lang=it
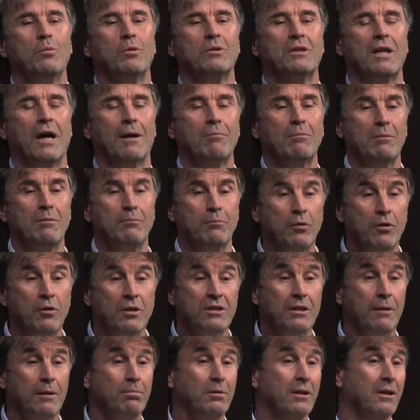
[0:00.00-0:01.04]
quotarmi in
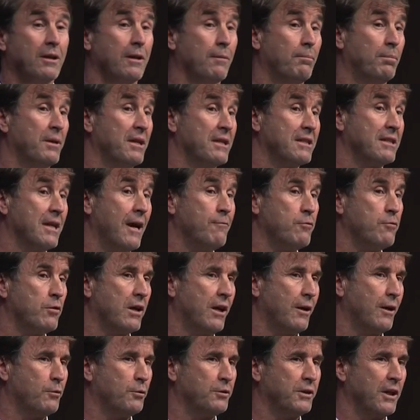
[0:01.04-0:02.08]
borsa perché pensavo che
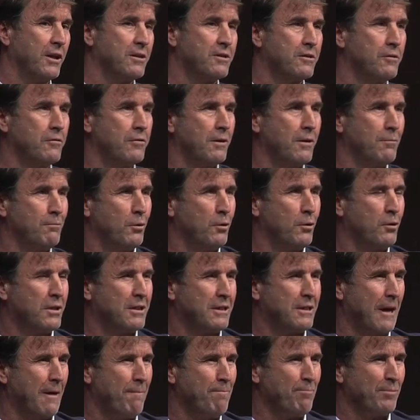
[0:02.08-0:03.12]
la quotazione in
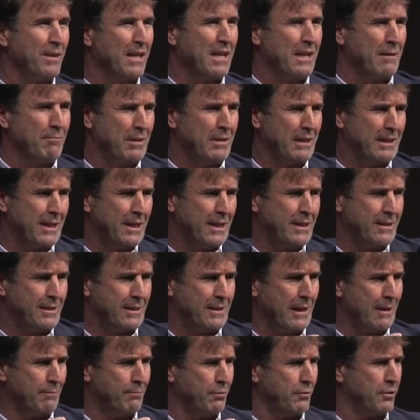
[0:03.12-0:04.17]
borsa mi
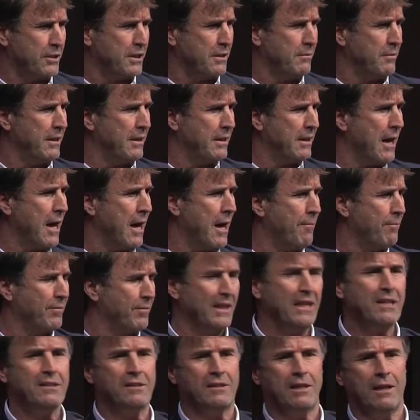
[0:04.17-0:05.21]
desse la possibilità,
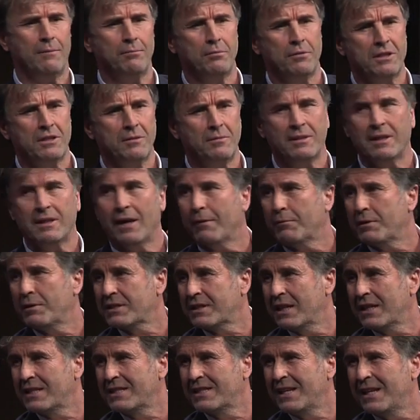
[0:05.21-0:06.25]
desse la possibilità a
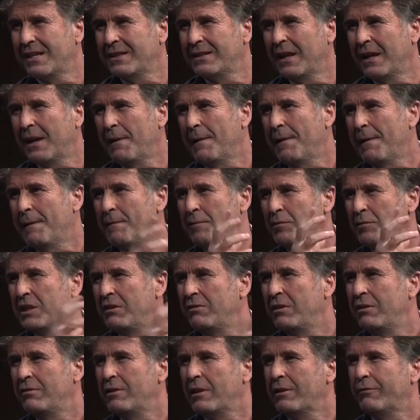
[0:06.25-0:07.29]
questa azienda di
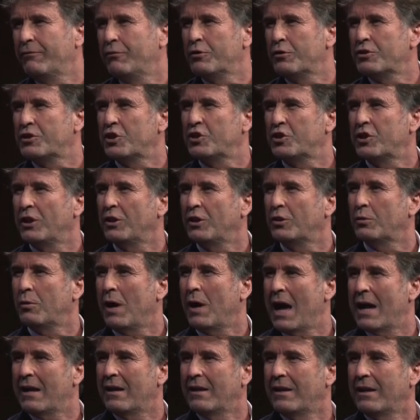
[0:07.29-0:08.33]
vivere forse 100
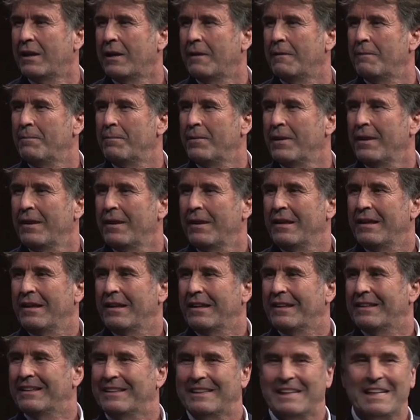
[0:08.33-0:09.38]
anni,
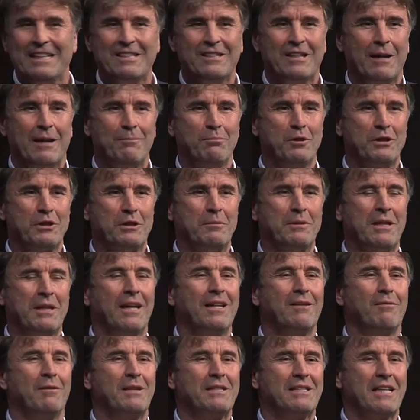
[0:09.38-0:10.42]
desse la possibilità
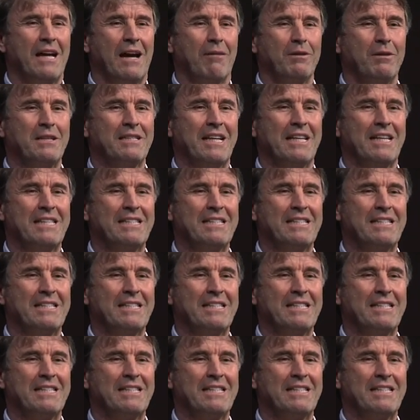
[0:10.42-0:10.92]
questa, a questa